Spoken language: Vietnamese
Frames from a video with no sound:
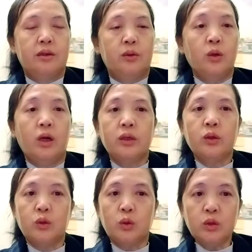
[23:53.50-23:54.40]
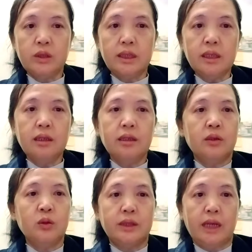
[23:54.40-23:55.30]
ý hãy tu tu chi
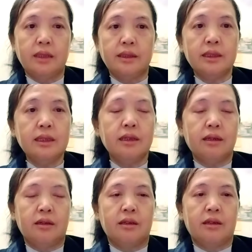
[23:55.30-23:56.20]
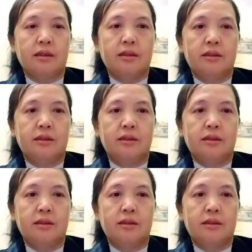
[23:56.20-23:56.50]
tu chạy chi đó là là